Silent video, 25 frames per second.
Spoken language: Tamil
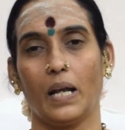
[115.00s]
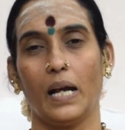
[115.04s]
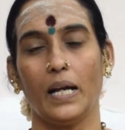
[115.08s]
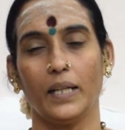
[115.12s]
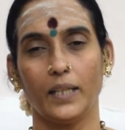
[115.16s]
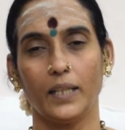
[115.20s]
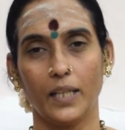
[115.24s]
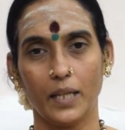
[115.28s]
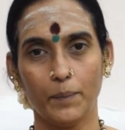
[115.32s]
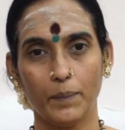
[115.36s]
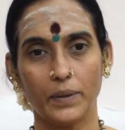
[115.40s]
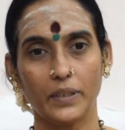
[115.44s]

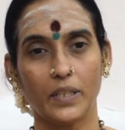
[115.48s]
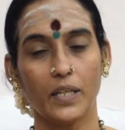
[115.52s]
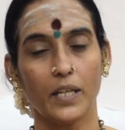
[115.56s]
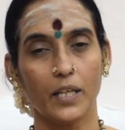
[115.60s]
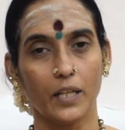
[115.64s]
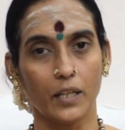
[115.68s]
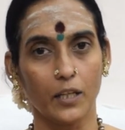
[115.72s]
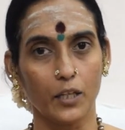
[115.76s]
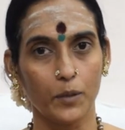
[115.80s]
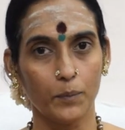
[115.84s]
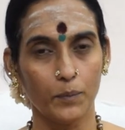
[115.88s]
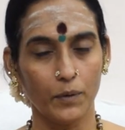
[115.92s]
அதே மாதிரி
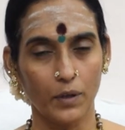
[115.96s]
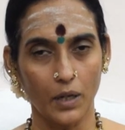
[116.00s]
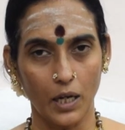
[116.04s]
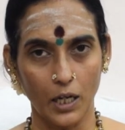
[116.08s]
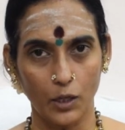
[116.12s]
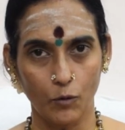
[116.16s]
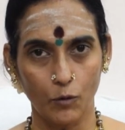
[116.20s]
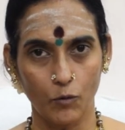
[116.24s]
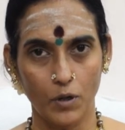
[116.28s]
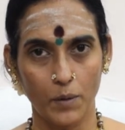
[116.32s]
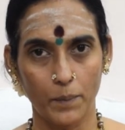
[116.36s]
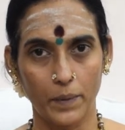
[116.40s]
இரும்பு
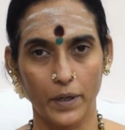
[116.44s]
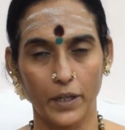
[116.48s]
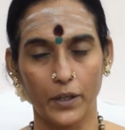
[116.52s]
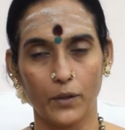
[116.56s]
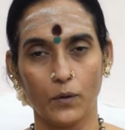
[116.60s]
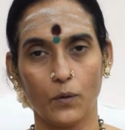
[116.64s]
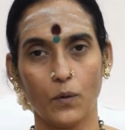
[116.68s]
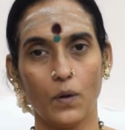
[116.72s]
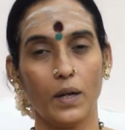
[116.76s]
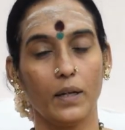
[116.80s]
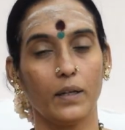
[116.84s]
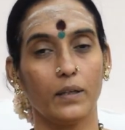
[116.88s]

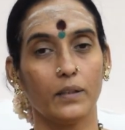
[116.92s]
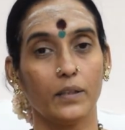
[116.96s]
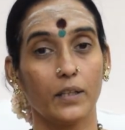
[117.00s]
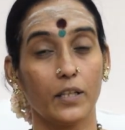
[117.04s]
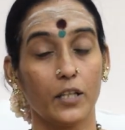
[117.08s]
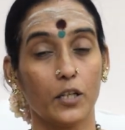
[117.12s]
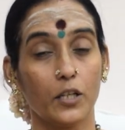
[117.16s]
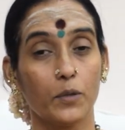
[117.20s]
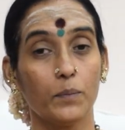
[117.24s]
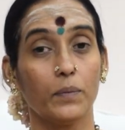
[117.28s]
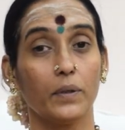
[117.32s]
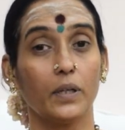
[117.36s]
அருவாமனையோ அல்லது
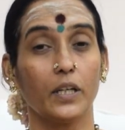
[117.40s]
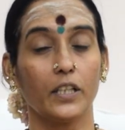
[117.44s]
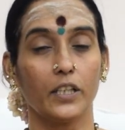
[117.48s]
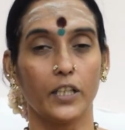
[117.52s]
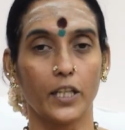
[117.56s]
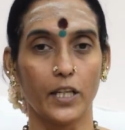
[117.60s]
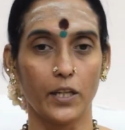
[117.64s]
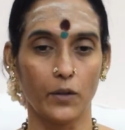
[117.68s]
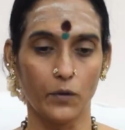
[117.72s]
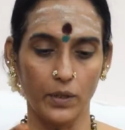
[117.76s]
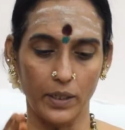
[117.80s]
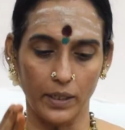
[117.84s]
இரும்பு
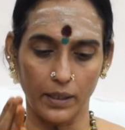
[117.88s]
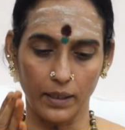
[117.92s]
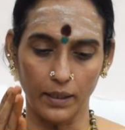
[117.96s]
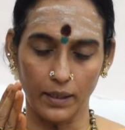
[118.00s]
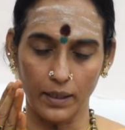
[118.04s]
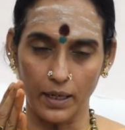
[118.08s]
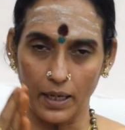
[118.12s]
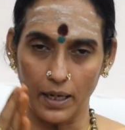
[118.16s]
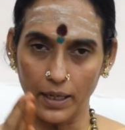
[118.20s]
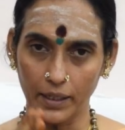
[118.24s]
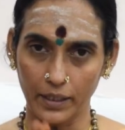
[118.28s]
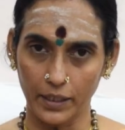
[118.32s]
கட்டிலையோ
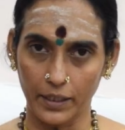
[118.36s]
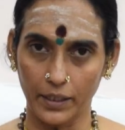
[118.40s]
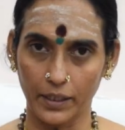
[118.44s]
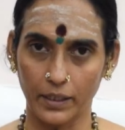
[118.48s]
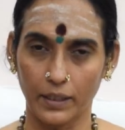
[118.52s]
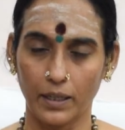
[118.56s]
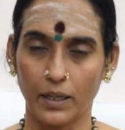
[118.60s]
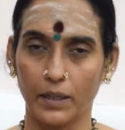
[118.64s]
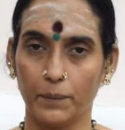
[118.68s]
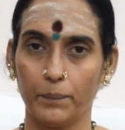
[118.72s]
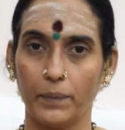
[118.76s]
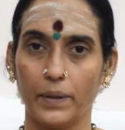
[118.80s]
நீங்கள் காய்கறியை
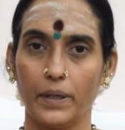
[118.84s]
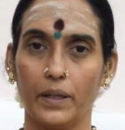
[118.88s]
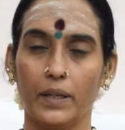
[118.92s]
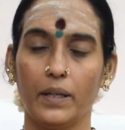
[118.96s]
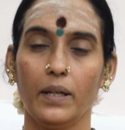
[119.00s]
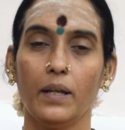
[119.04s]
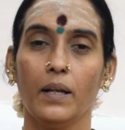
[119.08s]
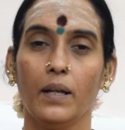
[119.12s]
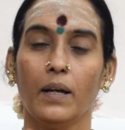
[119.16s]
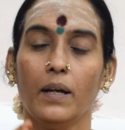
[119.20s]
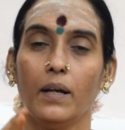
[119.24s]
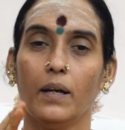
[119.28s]
கட்
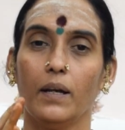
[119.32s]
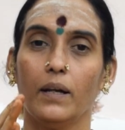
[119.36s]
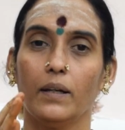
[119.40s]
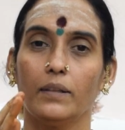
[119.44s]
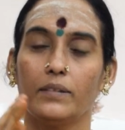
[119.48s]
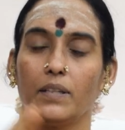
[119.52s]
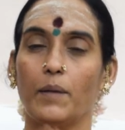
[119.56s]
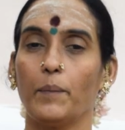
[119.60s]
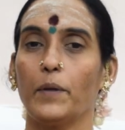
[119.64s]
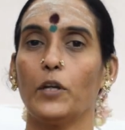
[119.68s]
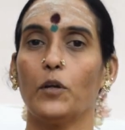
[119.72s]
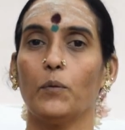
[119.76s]
பண்ணி
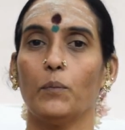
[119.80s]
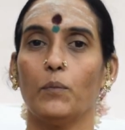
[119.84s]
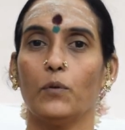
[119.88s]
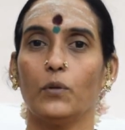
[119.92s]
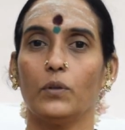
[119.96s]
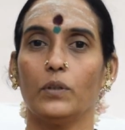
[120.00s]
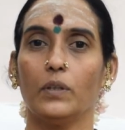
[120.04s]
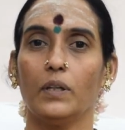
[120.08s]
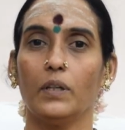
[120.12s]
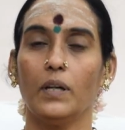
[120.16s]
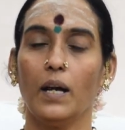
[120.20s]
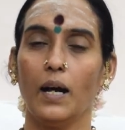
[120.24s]

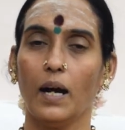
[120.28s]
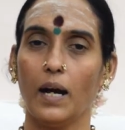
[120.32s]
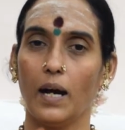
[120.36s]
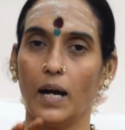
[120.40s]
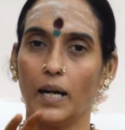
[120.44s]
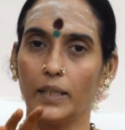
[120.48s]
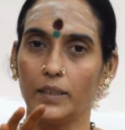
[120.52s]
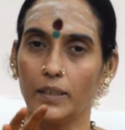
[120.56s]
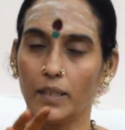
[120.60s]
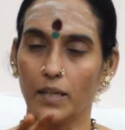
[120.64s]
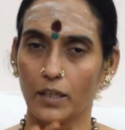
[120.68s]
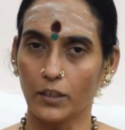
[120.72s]
சமைக்கும்பொழுது
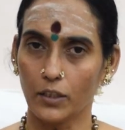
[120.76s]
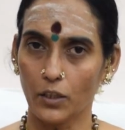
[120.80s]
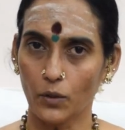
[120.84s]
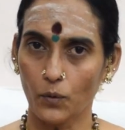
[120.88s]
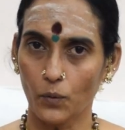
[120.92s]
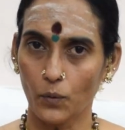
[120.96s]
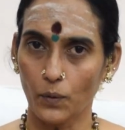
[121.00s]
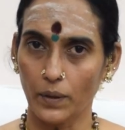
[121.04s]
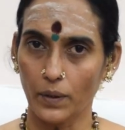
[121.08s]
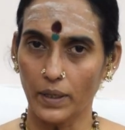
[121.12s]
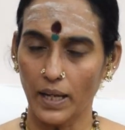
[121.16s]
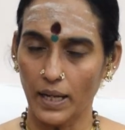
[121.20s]
அதில்
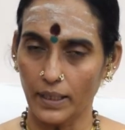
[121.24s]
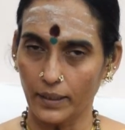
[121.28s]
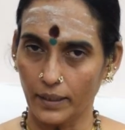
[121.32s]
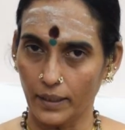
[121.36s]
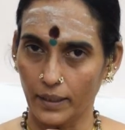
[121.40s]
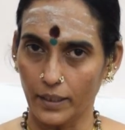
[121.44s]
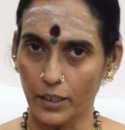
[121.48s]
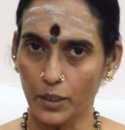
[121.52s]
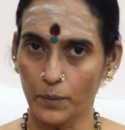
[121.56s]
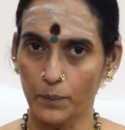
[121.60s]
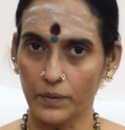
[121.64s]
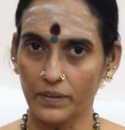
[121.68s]
இருக்கக்கூடிய அந்த
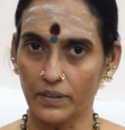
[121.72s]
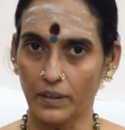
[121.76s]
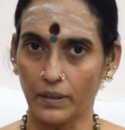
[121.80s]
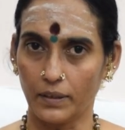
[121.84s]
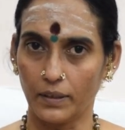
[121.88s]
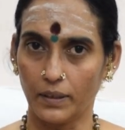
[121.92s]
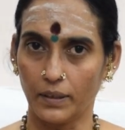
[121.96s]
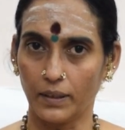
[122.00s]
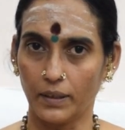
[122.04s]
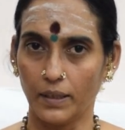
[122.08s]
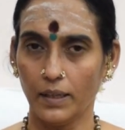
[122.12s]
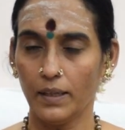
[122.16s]
இரும்பு
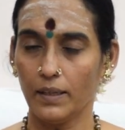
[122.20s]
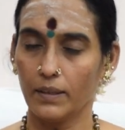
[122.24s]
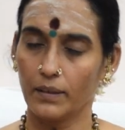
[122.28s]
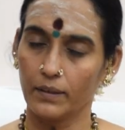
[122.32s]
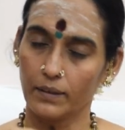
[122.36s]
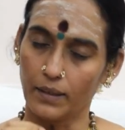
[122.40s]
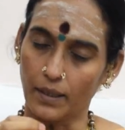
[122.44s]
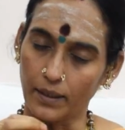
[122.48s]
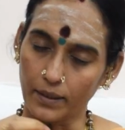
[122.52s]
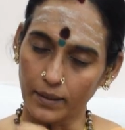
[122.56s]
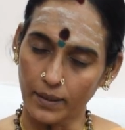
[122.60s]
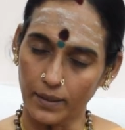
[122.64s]
சத்துக்கள்
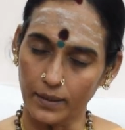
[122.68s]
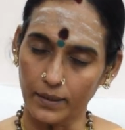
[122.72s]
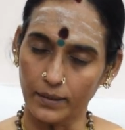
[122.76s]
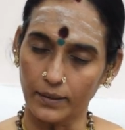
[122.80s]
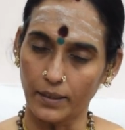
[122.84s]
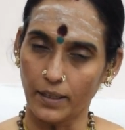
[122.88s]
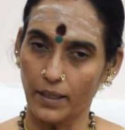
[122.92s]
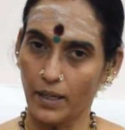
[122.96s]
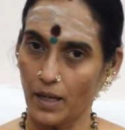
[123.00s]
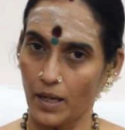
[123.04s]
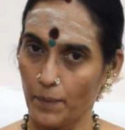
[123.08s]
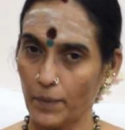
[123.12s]
கண்களுக்கு
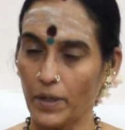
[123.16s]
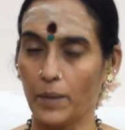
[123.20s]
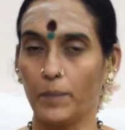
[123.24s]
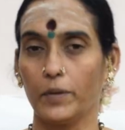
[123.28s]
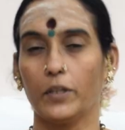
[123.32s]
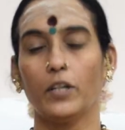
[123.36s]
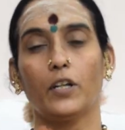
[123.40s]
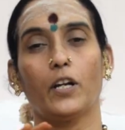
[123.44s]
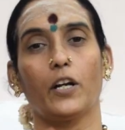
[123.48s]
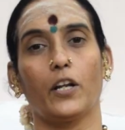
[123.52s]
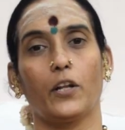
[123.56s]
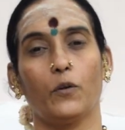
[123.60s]
தெரியாமல்
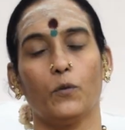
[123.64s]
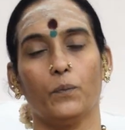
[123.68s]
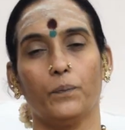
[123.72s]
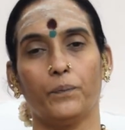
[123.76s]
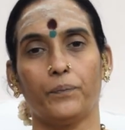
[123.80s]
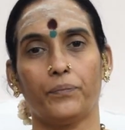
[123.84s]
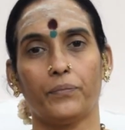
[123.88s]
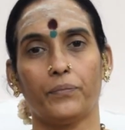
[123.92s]
நமக்கு கிடைக்கும்